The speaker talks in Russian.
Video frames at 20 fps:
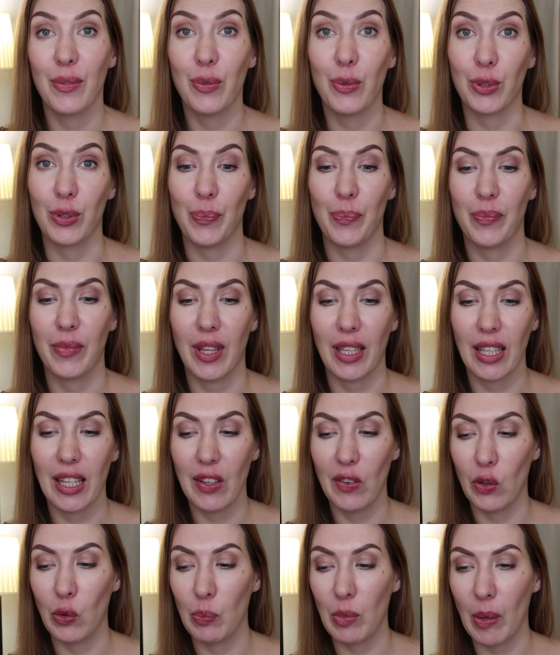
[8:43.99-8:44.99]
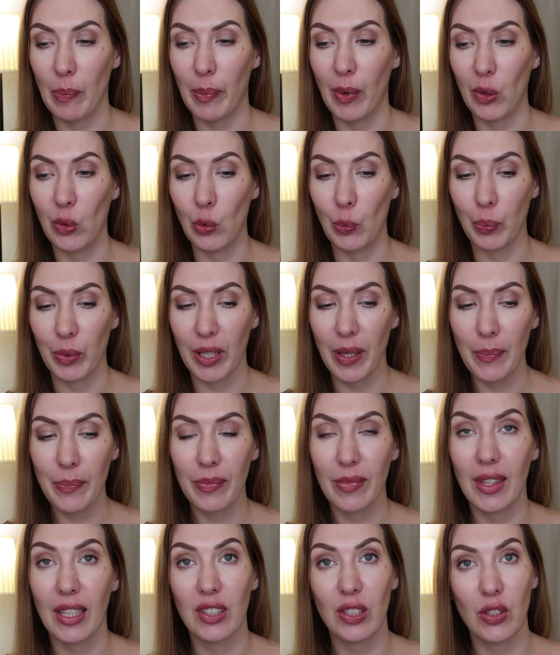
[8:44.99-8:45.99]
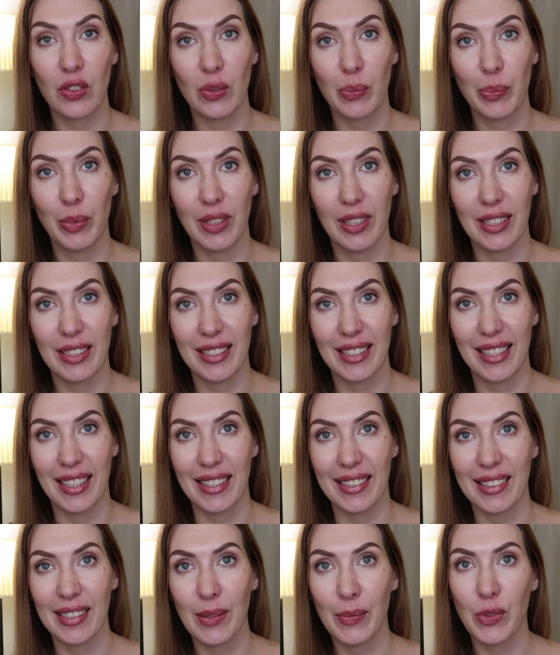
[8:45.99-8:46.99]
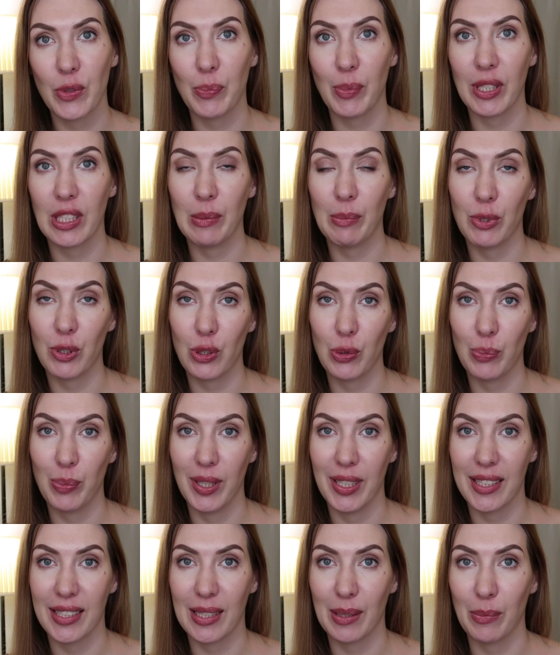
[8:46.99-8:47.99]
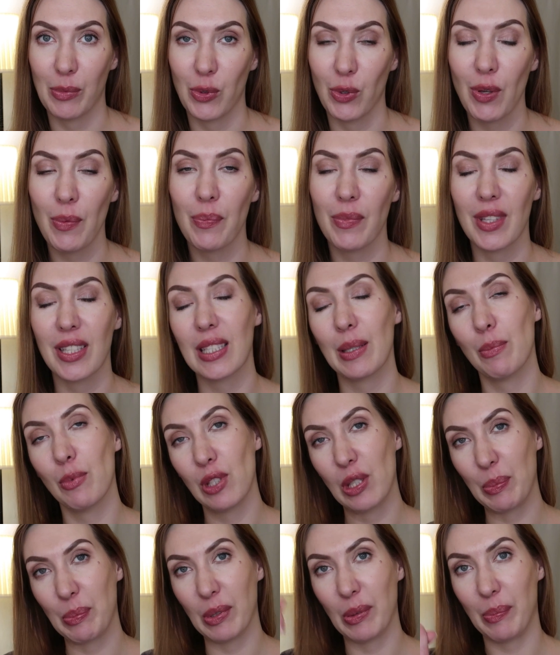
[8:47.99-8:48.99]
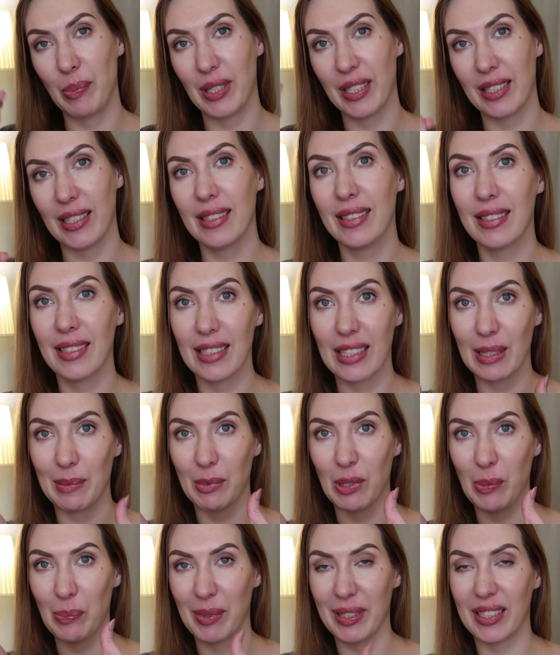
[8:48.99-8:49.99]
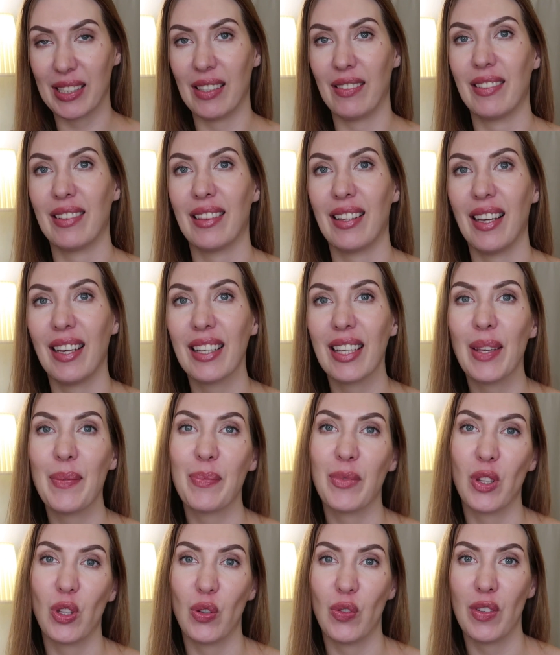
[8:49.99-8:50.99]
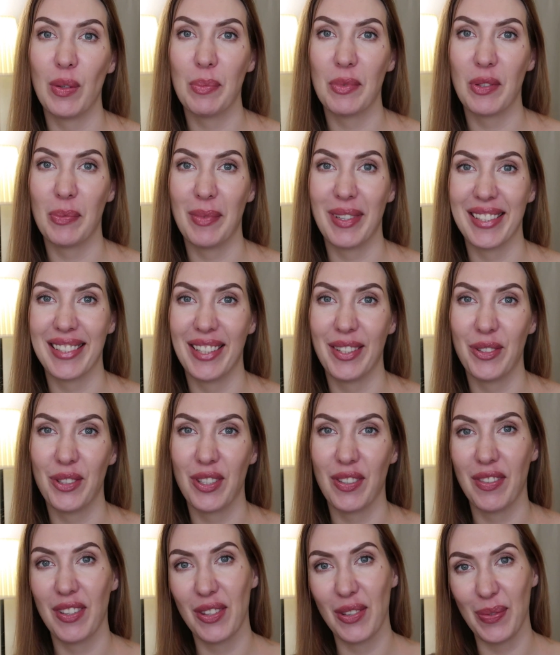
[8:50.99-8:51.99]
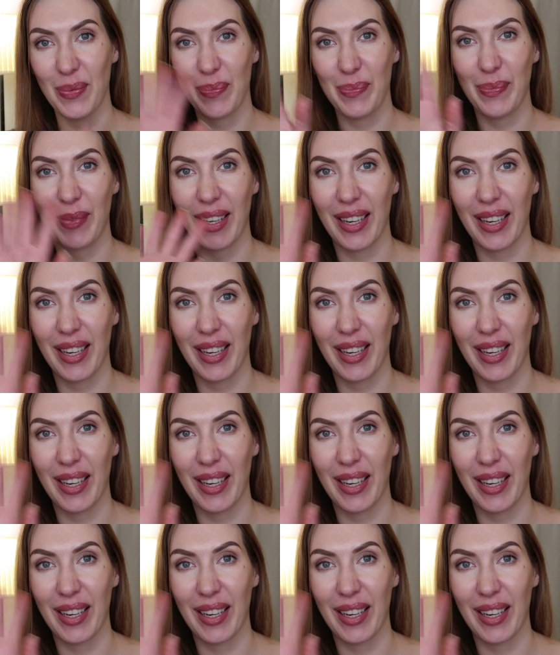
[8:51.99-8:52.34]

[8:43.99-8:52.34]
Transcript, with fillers: Вот, такие вот у меня покупки. Надеюсь, вам было интересно. Спасибо, что были со мной. Не забудьте подписаться, не забудьте поставить лайки. И увидимся в моих следующих видео.